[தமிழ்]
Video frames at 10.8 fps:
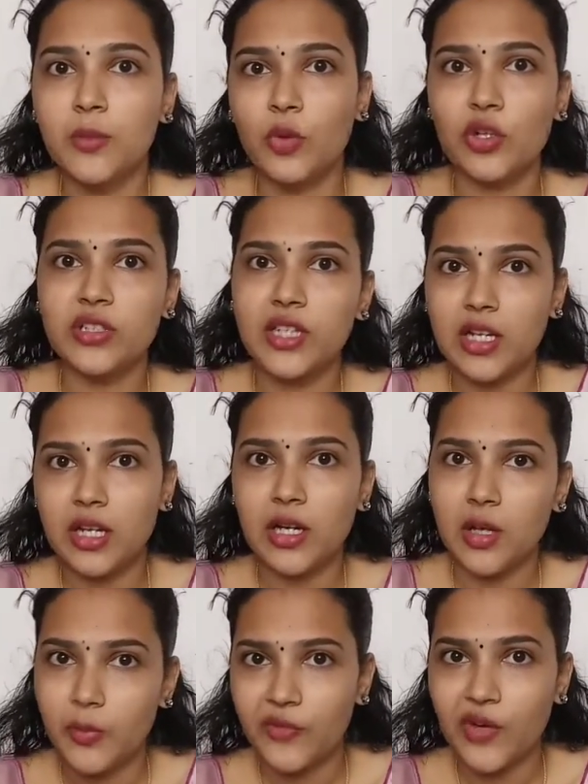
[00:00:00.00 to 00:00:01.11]
பொருட்கள்லாம்
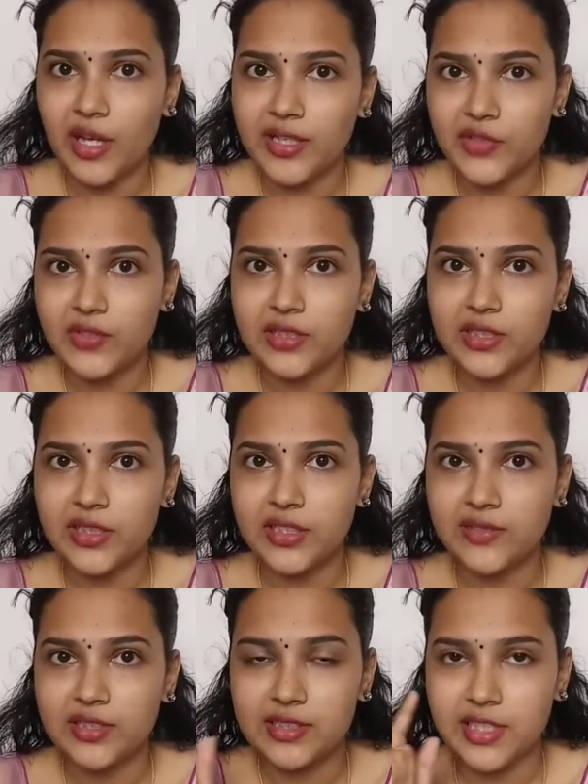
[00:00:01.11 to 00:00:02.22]
நான் போய் வாங்கிட்டு வந்து இதை
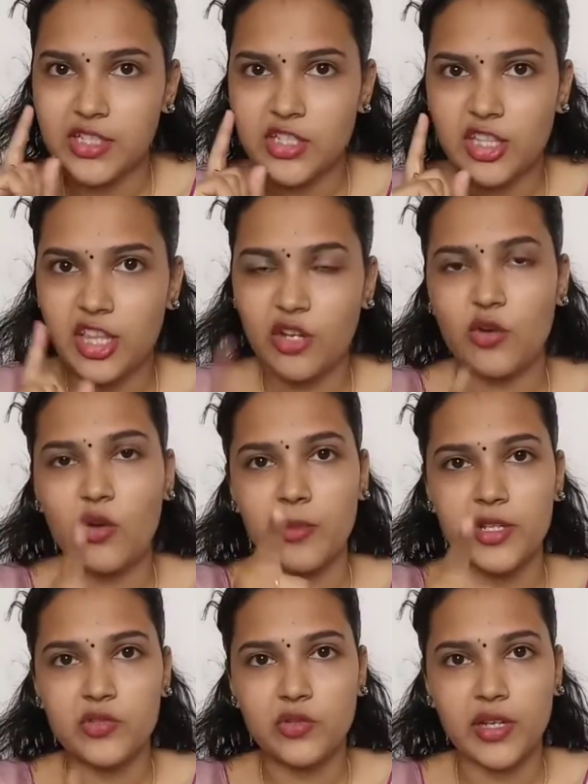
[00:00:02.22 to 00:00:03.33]
வந்து செஞ்சே தீர்றோம்
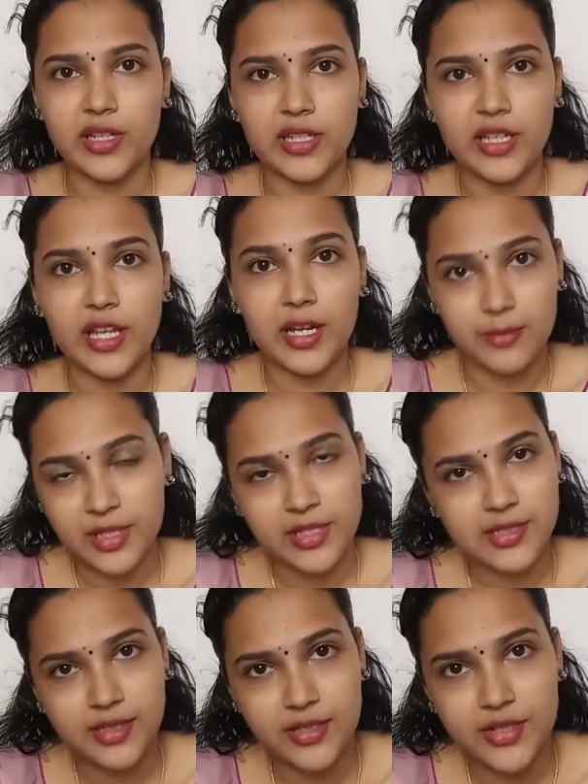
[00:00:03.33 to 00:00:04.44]
அப்படின்னு சொல்லிட்டு எங்கள் அம்மா
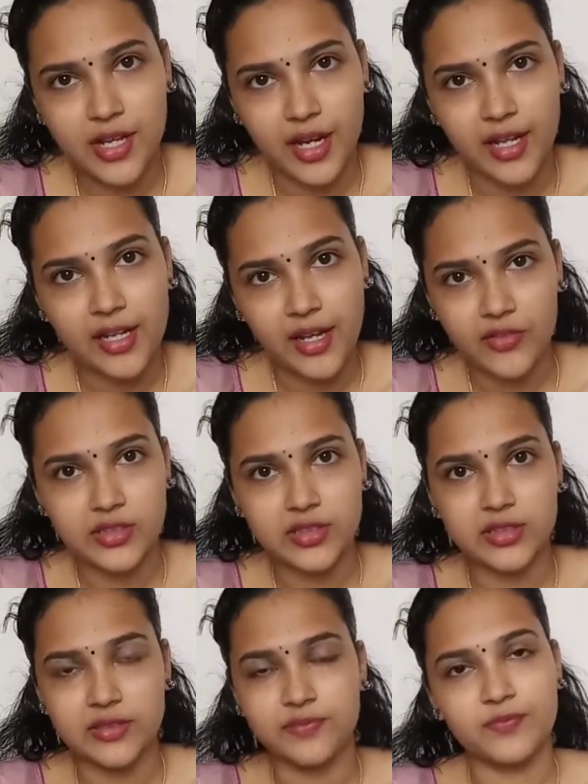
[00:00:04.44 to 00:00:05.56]
தான் செஞ்சாங்க நான் வந்து
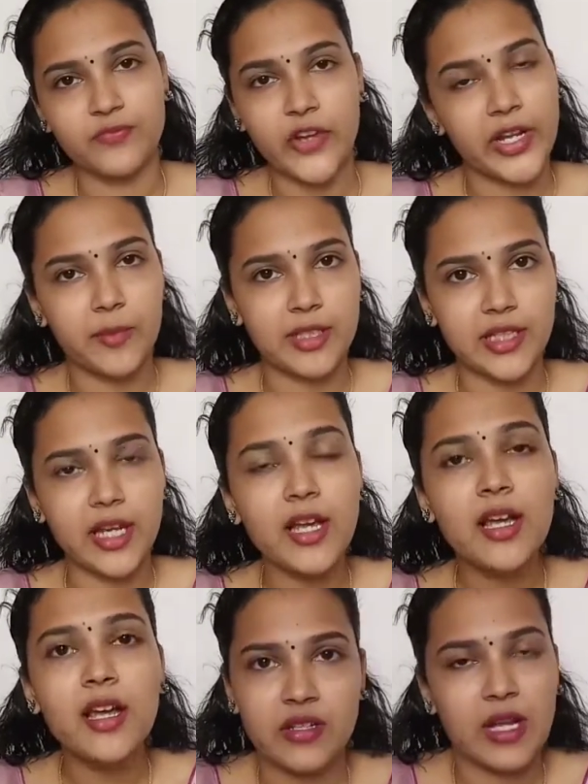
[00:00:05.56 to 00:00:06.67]
வேடிக்கை பார்த்தேன்
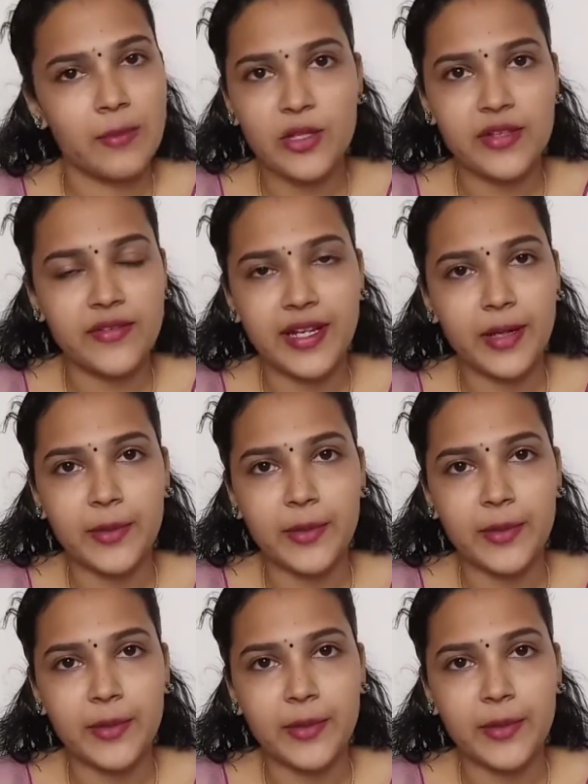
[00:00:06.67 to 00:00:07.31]
நம்மளும் அதை வேடிக்கை